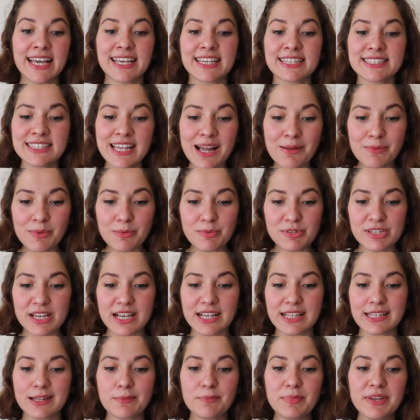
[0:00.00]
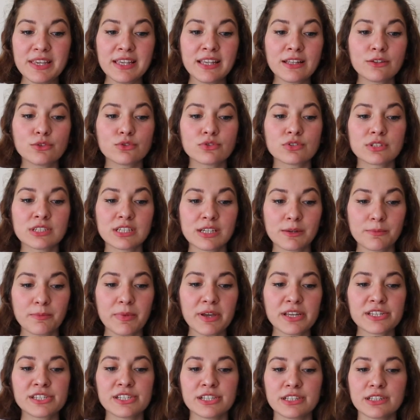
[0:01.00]
gizemli bir şekilde
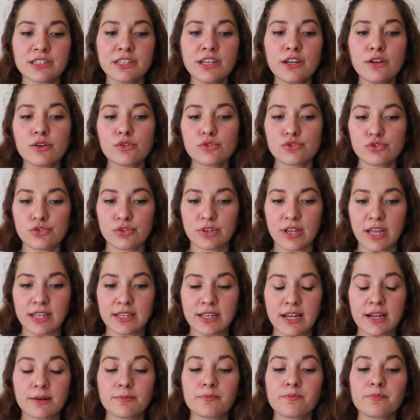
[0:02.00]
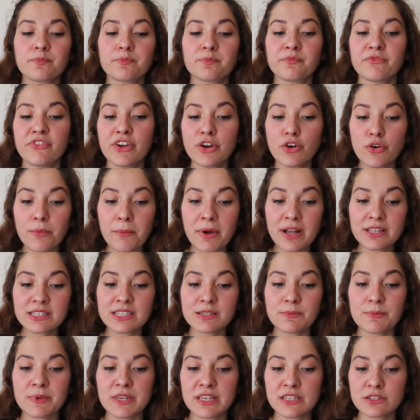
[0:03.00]
1745 yılına yolculuk eder ve
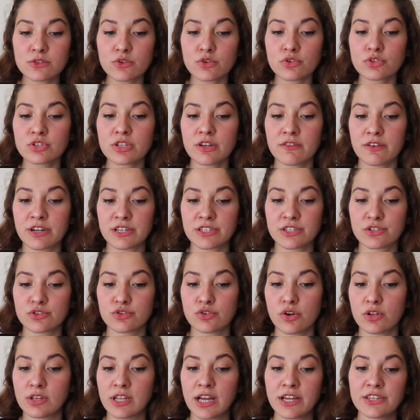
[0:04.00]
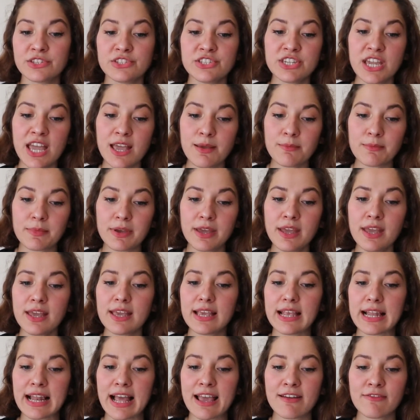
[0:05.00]
romantik bir İskoç savaşçısı olan Jamie
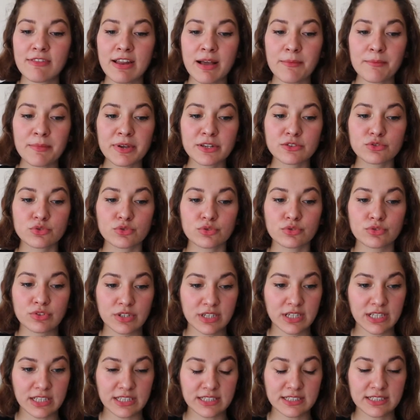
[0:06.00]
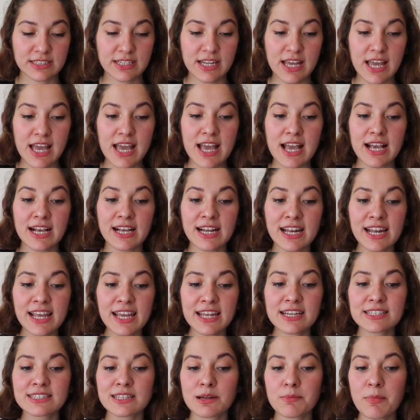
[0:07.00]
ile evlenmek zorunda kalır.
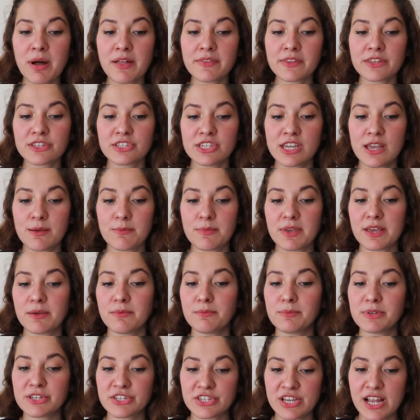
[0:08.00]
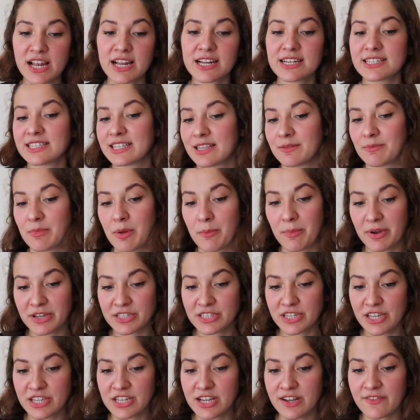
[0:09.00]
Claire zamanla Jamie'ye bir şeyler hissetmeye
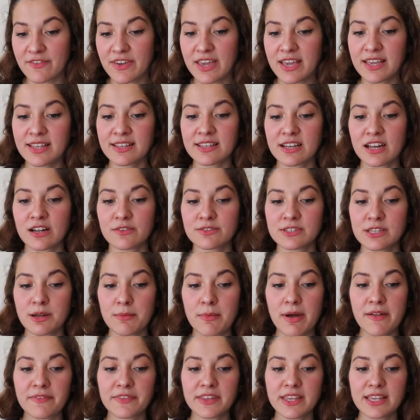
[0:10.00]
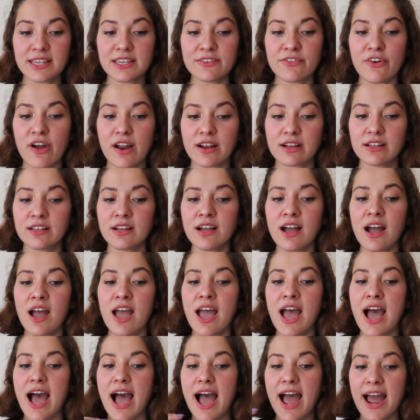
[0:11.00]
başlayacak ve iki taraf zamanla iki farklı
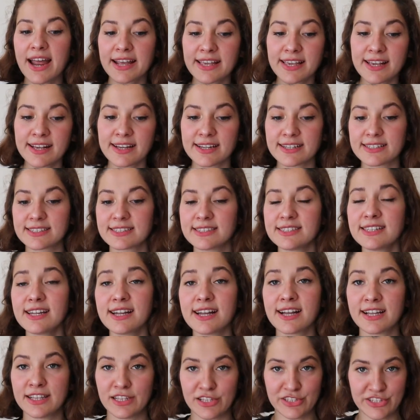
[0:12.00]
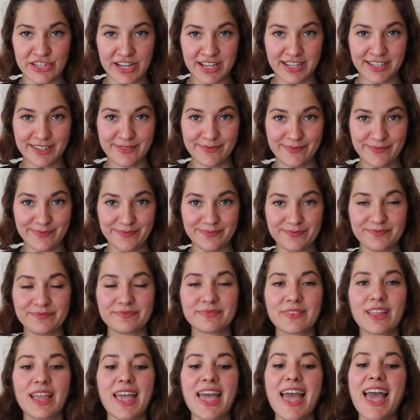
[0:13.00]
erkek arasında kalacak.
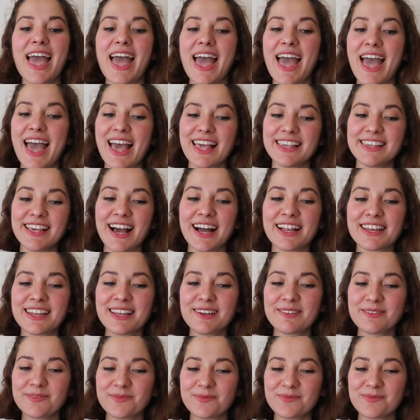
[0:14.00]
Yani